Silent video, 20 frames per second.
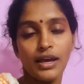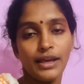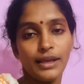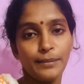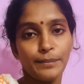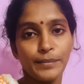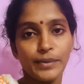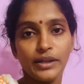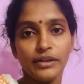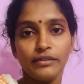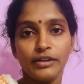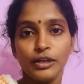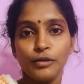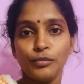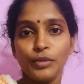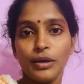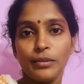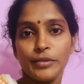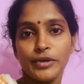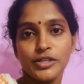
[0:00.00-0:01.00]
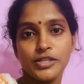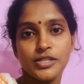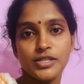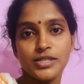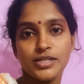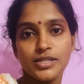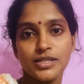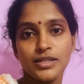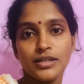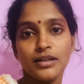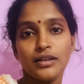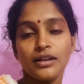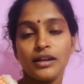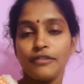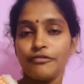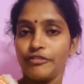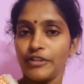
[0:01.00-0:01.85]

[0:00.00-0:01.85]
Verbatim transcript: ఇప్పుడే వెళ్ళిపో ఎమర్జెన్సీగా నా